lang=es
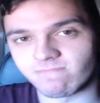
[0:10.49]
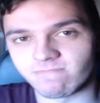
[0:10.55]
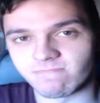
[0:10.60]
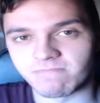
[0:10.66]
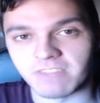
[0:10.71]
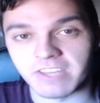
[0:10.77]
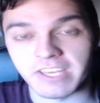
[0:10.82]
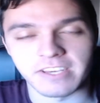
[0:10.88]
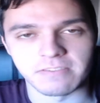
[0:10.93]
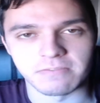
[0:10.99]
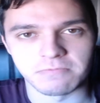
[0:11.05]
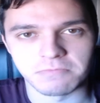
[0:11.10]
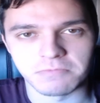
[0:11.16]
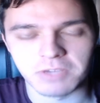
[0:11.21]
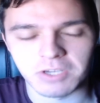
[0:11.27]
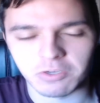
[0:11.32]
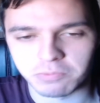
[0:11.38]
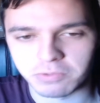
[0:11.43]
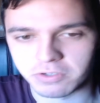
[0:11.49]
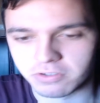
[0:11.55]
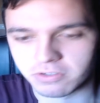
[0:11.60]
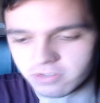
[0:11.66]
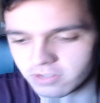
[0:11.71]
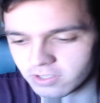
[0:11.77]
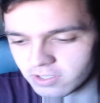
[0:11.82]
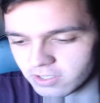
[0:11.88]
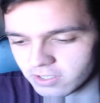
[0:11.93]
¿De quién me copio?
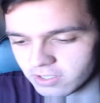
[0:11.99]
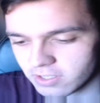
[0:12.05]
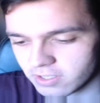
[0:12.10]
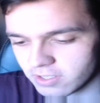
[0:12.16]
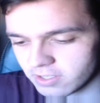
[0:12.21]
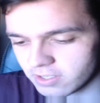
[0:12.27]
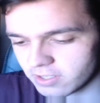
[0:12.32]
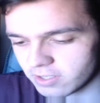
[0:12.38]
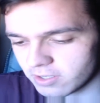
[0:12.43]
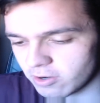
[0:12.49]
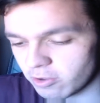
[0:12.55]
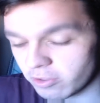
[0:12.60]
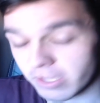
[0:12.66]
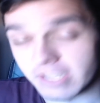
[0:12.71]
¿O de